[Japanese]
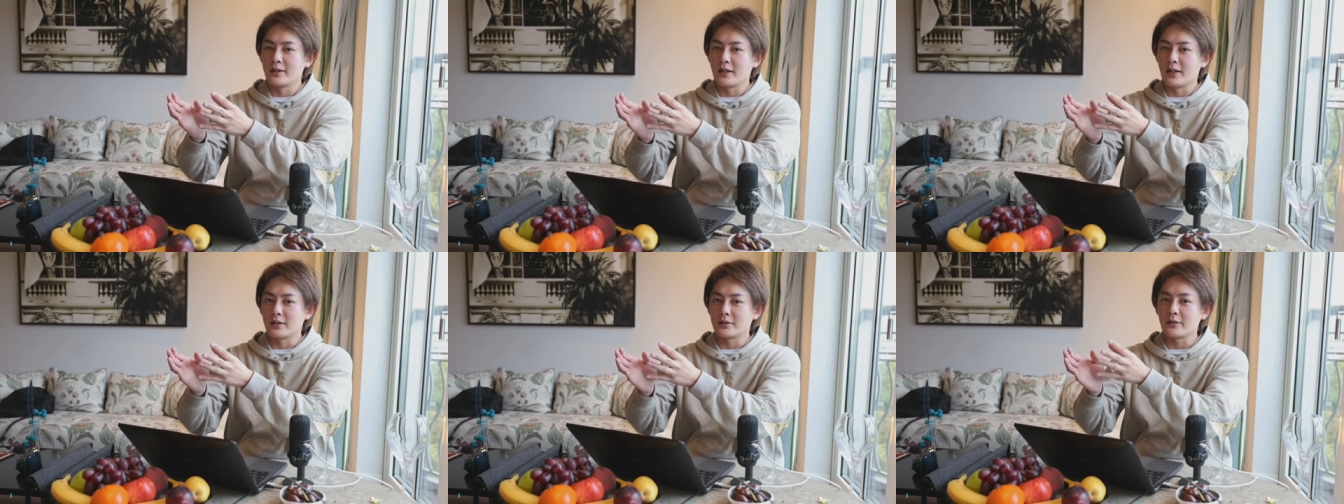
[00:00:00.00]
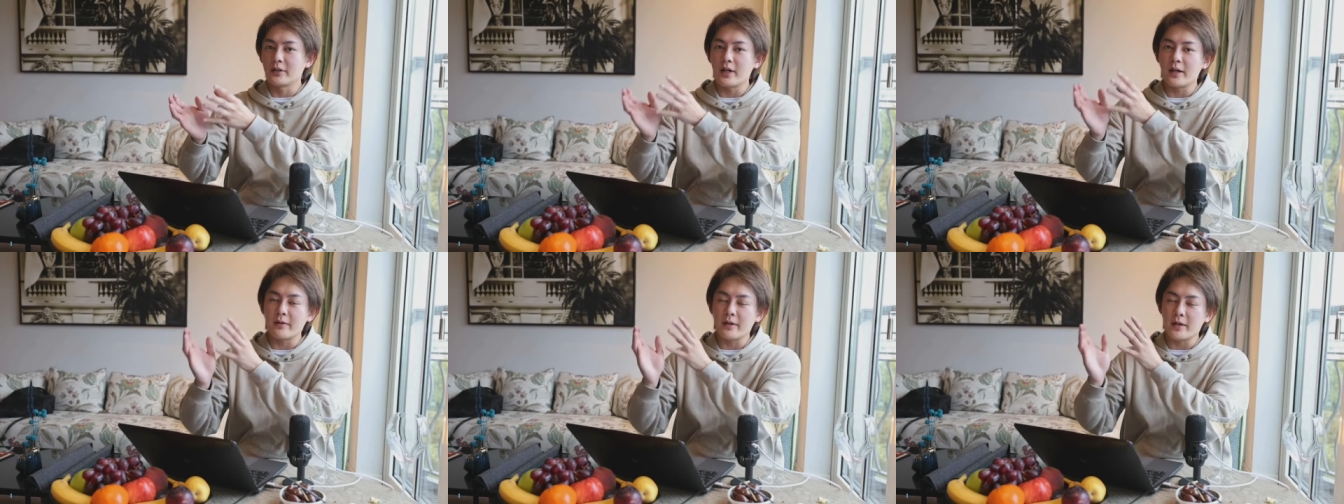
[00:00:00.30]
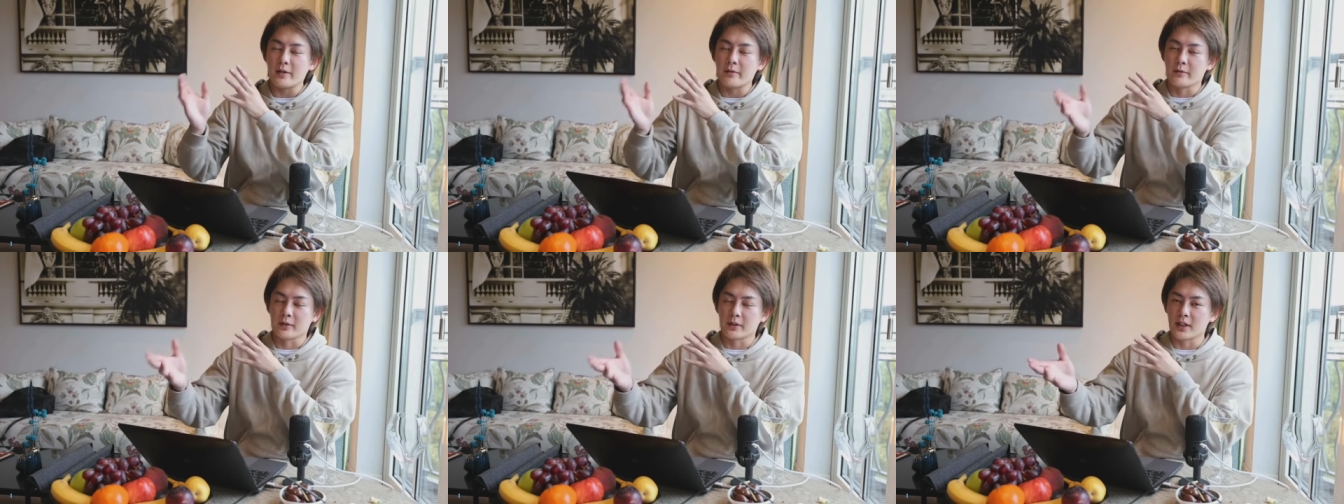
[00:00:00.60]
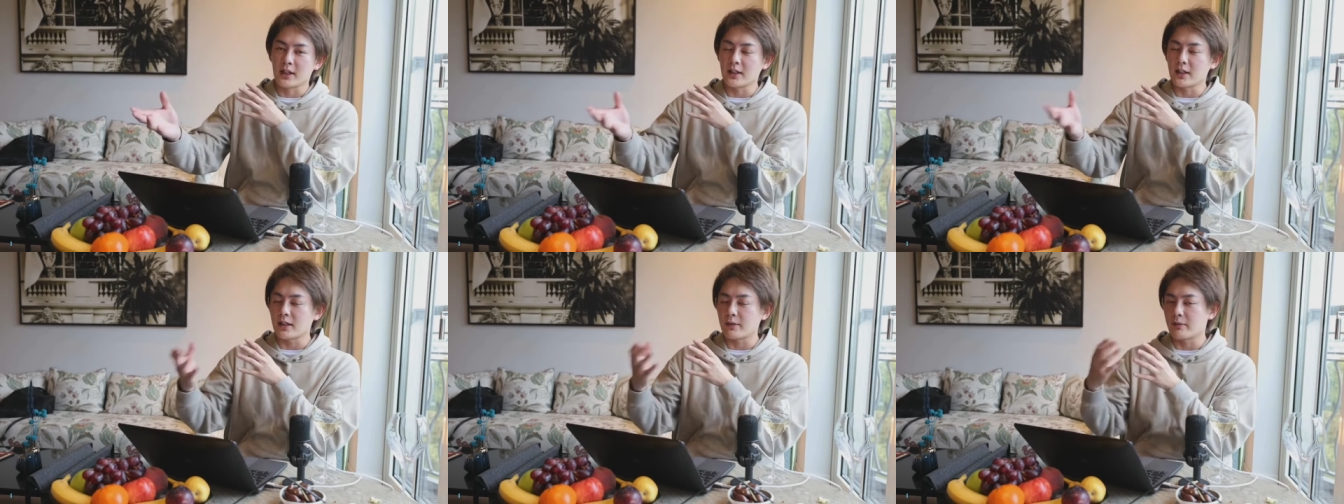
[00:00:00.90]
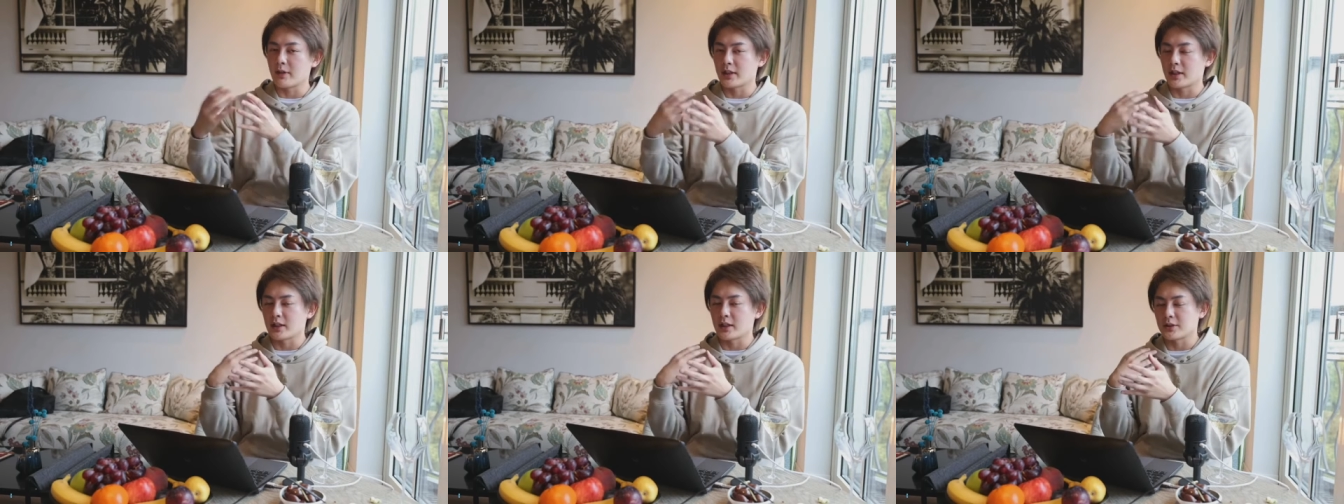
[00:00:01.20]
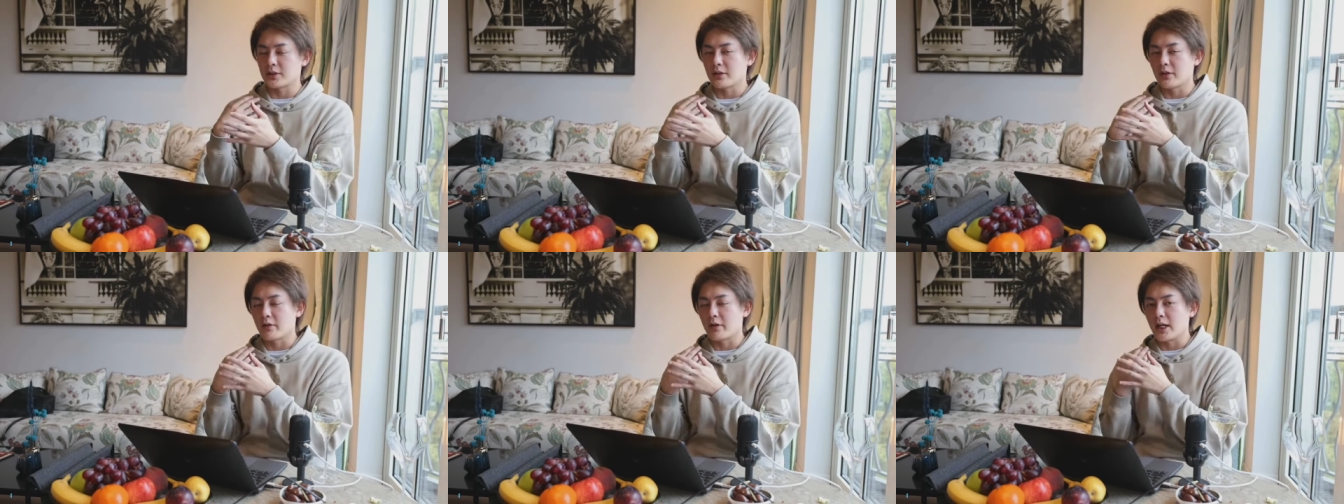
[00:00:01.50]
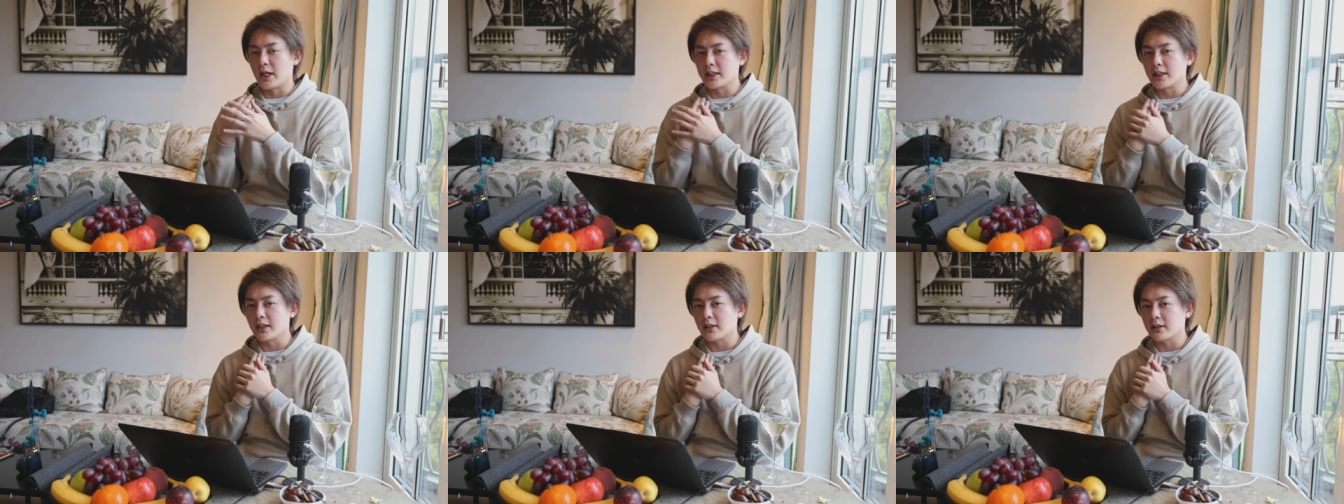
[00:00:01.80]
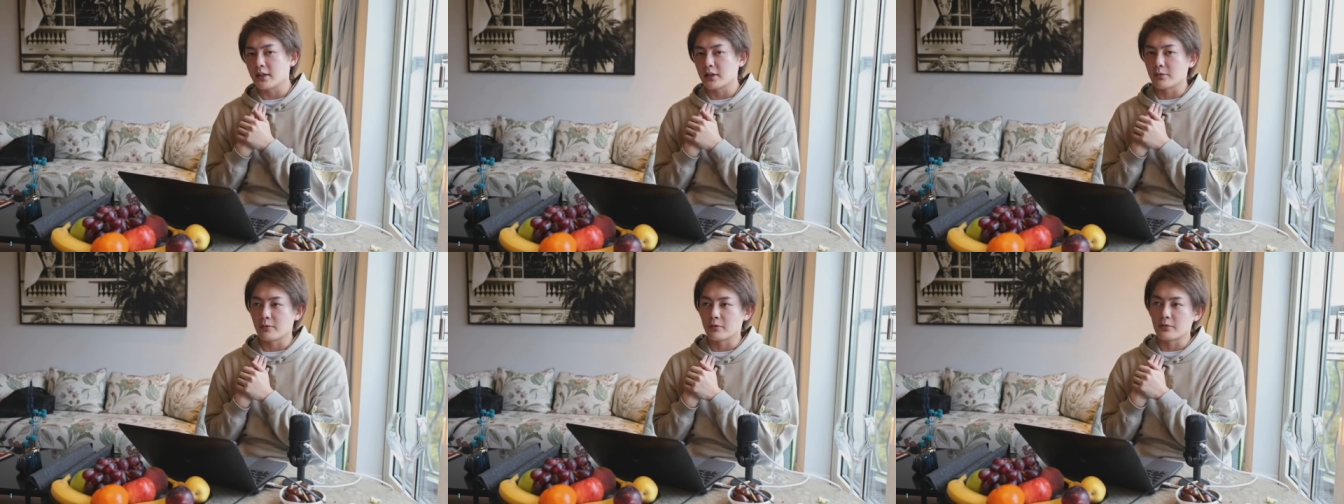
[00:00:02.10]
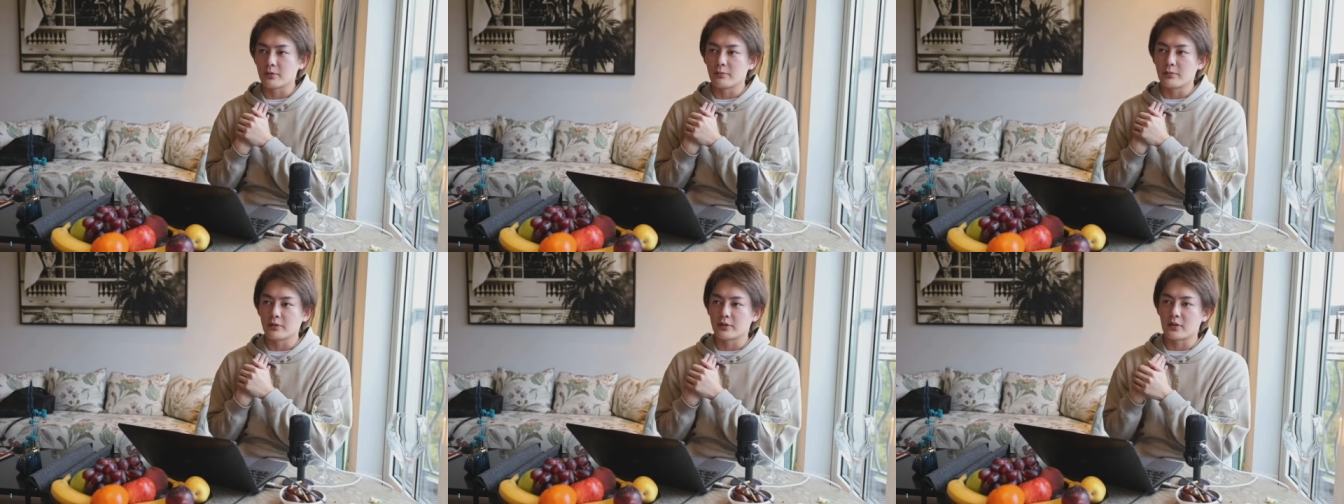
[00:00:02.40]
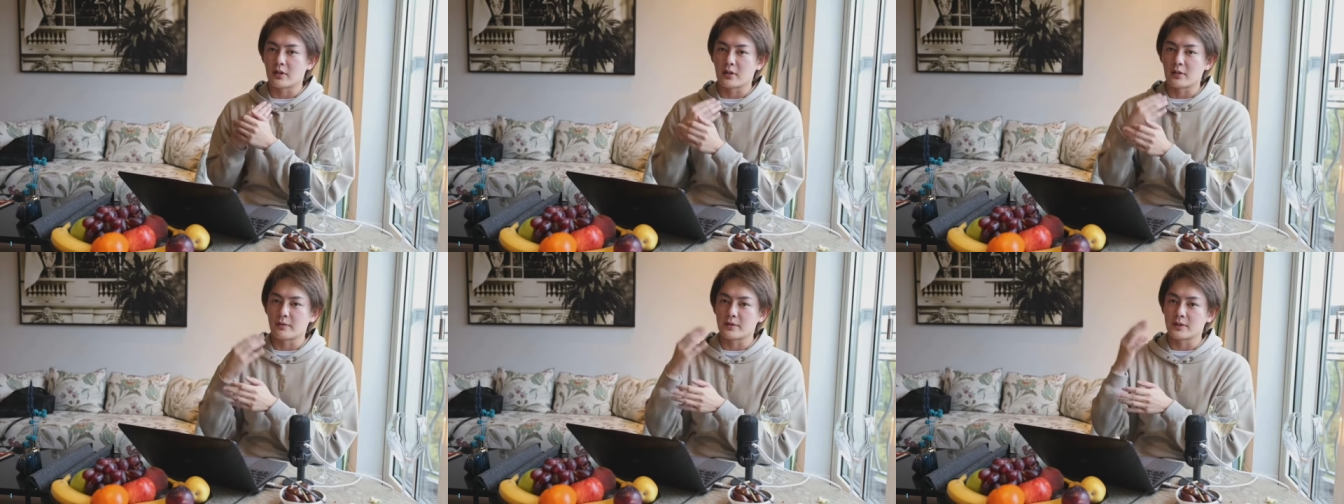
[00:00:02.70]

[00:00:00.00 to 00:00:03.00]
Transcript: これはね、花束渡す人は脇役だと僕思ってるんで、